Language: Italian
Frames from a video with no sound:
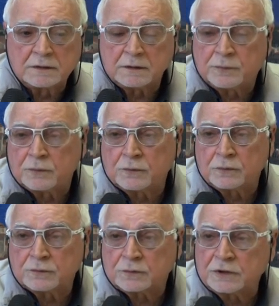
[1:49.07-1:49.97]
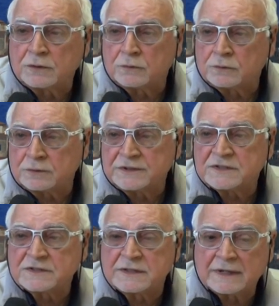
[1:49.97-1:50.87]
tipo l'otorino,
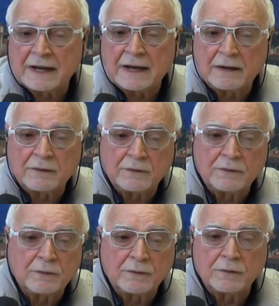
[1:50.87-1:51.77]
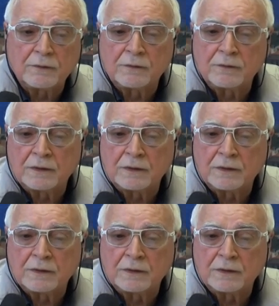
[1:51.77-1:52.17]
l'oculistica o